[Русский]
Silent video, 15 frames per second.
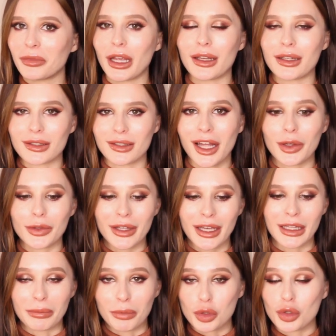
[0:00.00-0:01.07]
Я не знаю, я
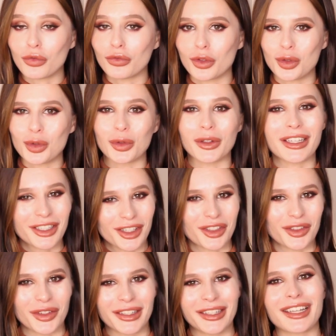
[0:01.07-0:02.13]
напишу внизу,
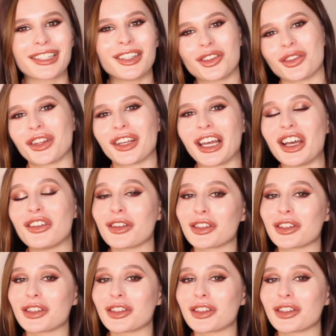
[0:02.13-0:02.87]
если, есть ли еще такая